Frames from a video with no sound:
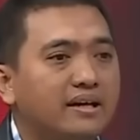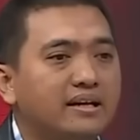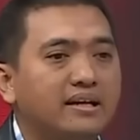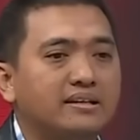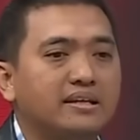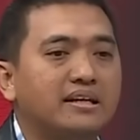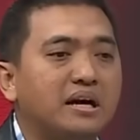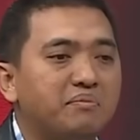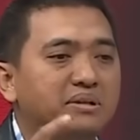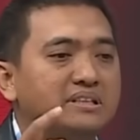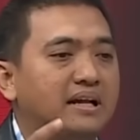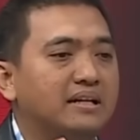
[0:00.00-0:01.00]
jadi ketika
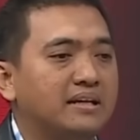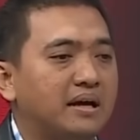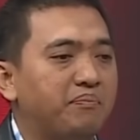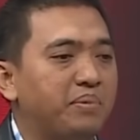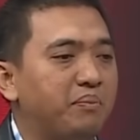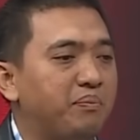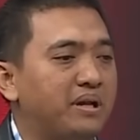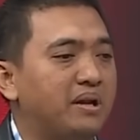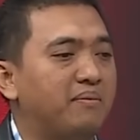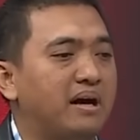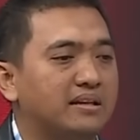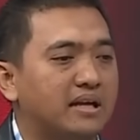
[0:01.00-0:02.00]
misalnya
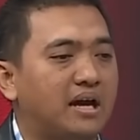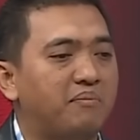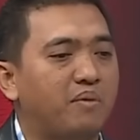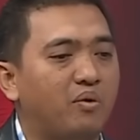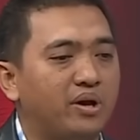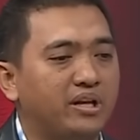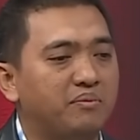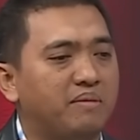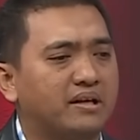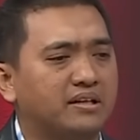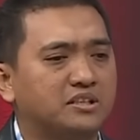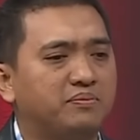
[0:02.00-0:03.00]
pimpinan mengatakan bahwa ini
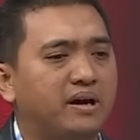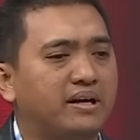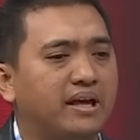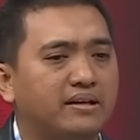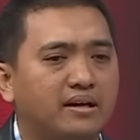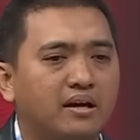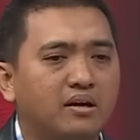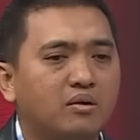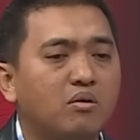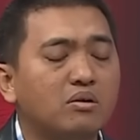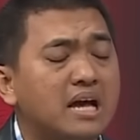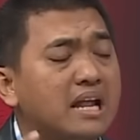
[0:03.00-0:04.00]
macet sebagainya
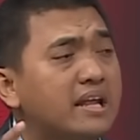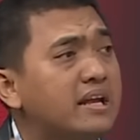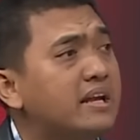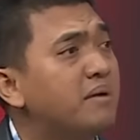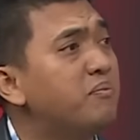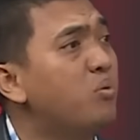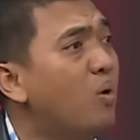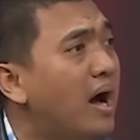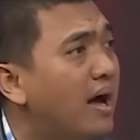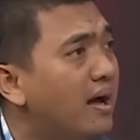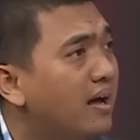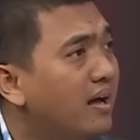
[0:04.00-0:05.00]
kok nyalain anak
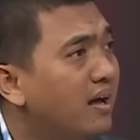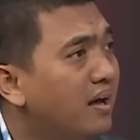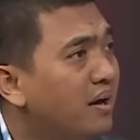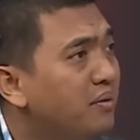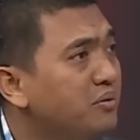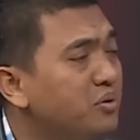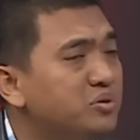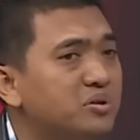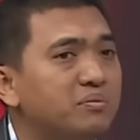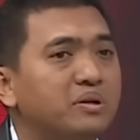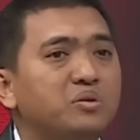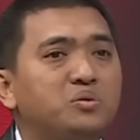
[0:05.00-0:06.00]
buah yeah.
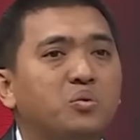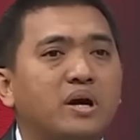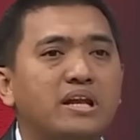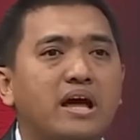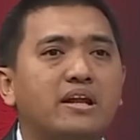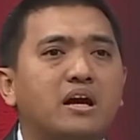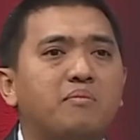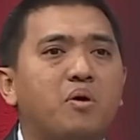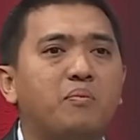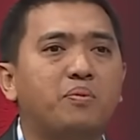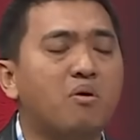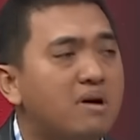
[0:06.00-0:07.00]
justru menunjukkan ada
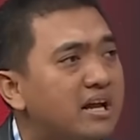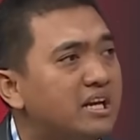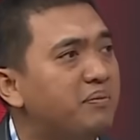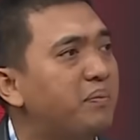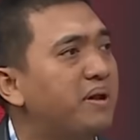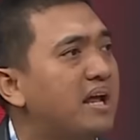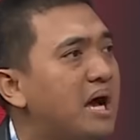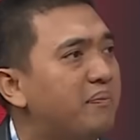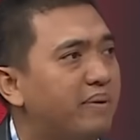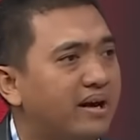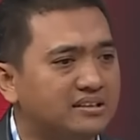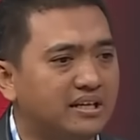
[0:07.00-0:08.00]
kebobrokan di pimpinan
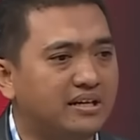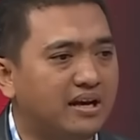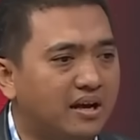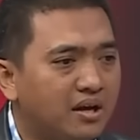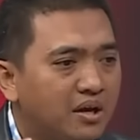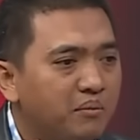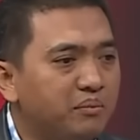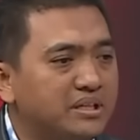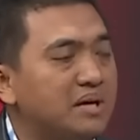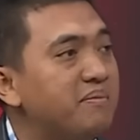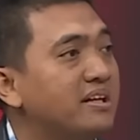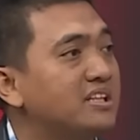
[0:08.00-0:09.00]
KPK sehingga
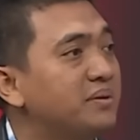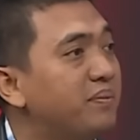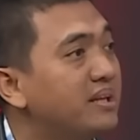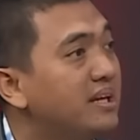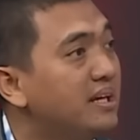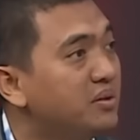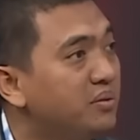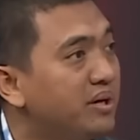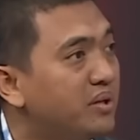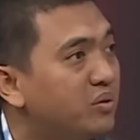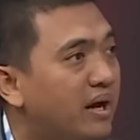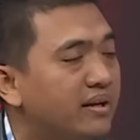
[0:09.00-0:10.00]
bisa macet seperti itu
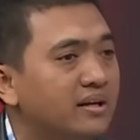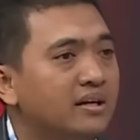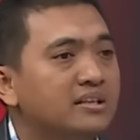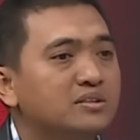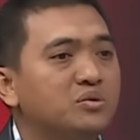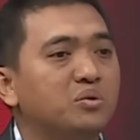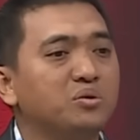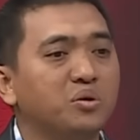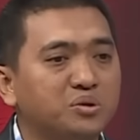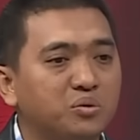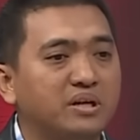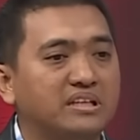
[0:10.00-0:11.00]
gitu kan. Hmm. So,
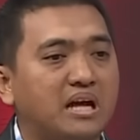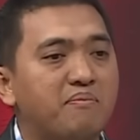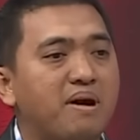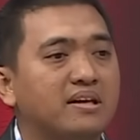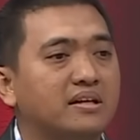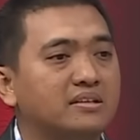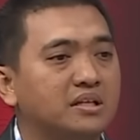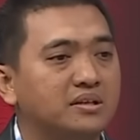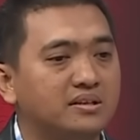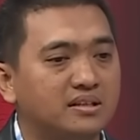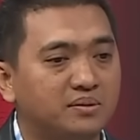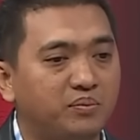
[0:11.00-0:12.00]
justru ketika macet
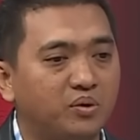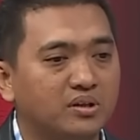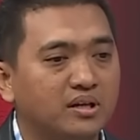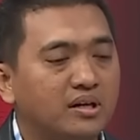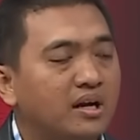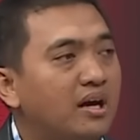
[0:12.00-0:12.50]
tersebut